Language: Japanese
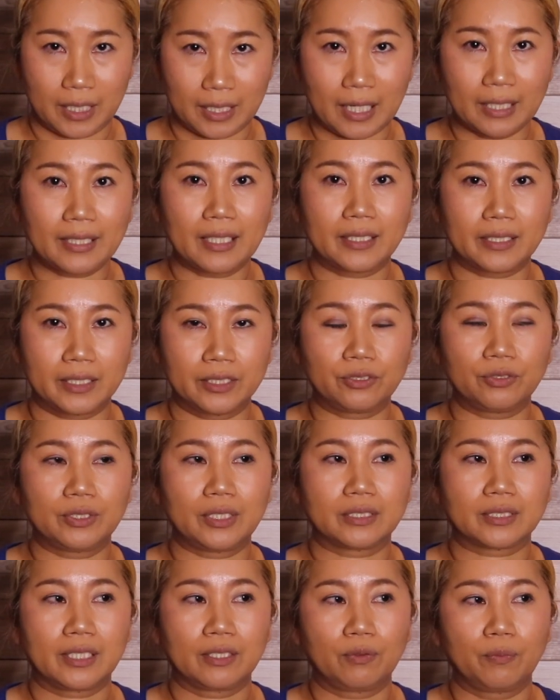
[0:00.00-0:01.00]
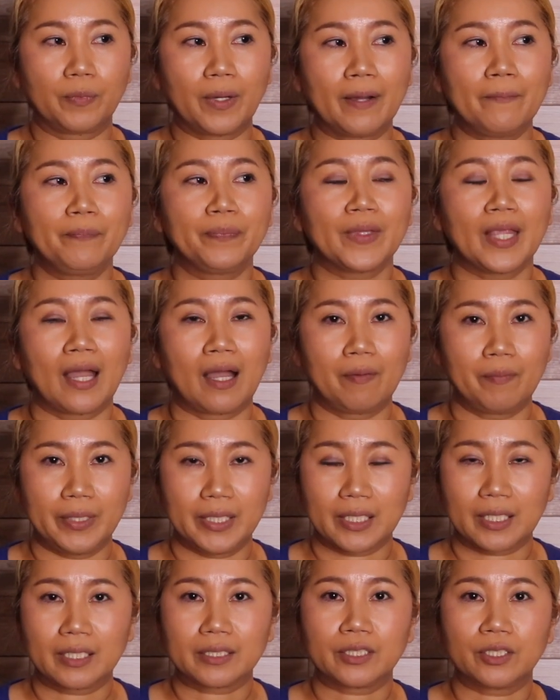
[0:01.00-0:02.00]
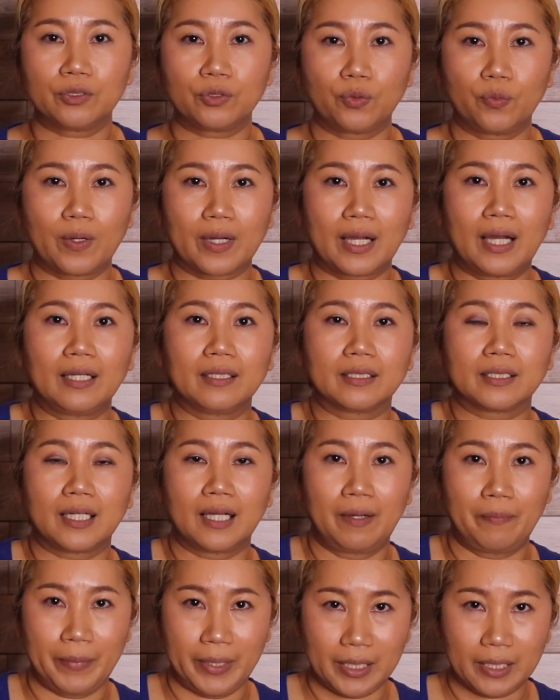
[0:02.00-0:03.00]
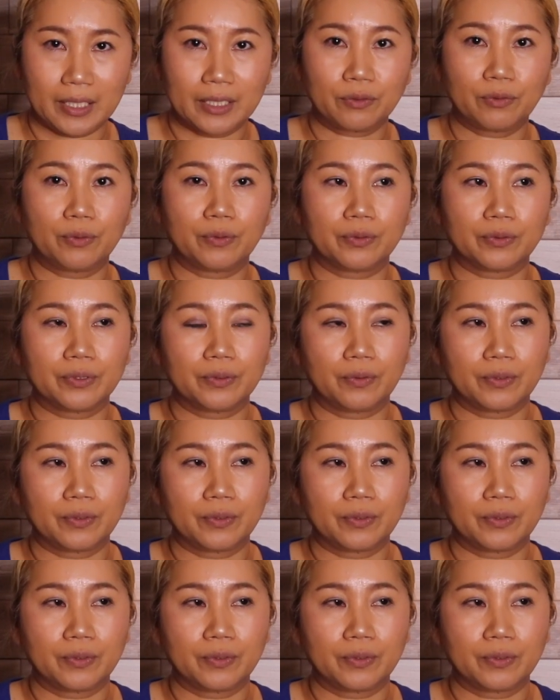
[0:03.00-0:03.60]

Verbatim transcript: かなりきついですけど、まあ、アメリカっていうとはアメリカの